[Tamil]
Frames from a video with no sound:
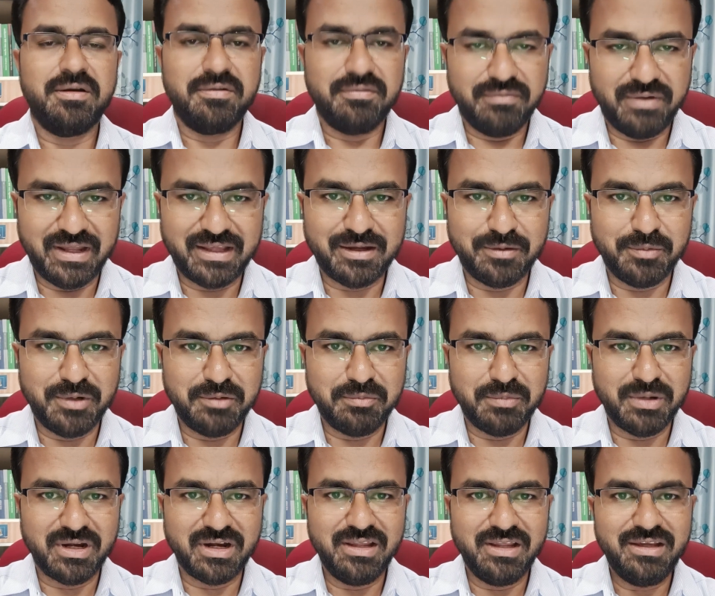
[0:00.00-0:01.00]
வணக்கம்
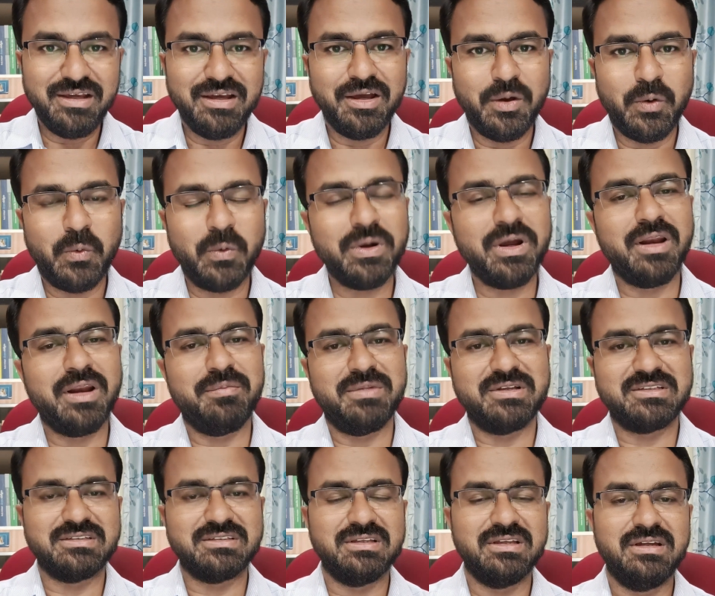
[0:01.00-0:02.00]
நண்பர்களே உங்கள்
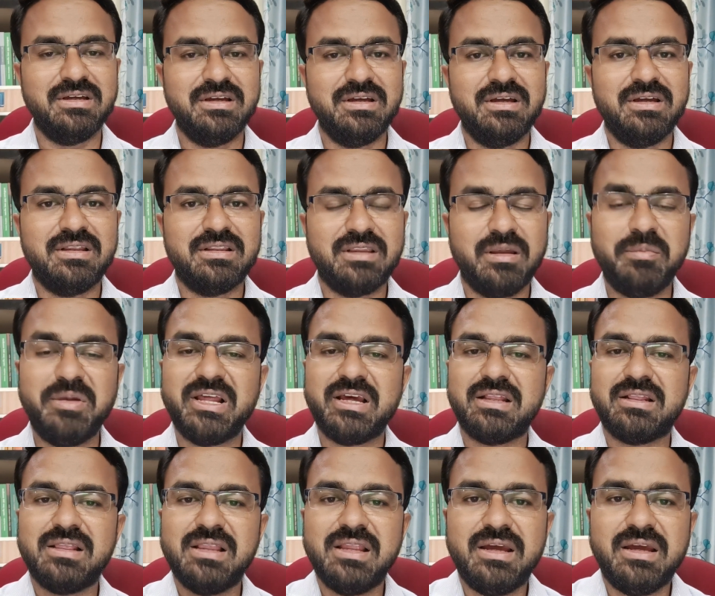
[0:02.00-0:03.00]
எம்எஸ்
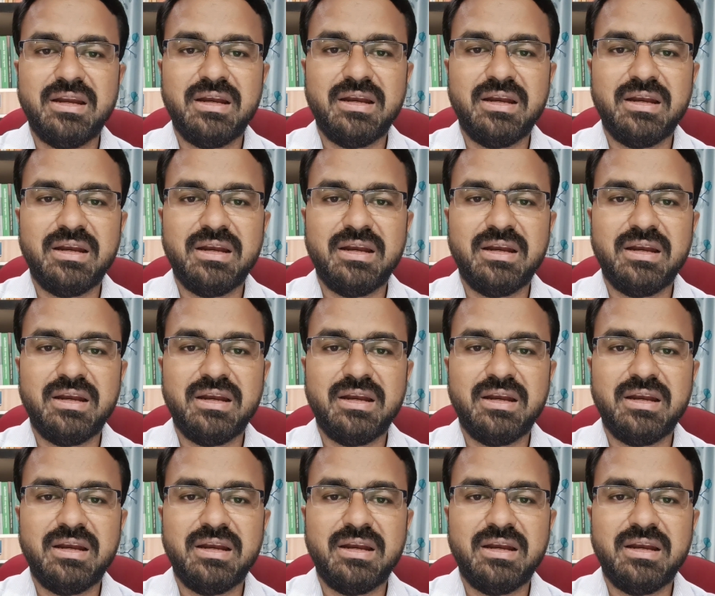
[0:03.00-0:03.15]
தமிழகத்தில்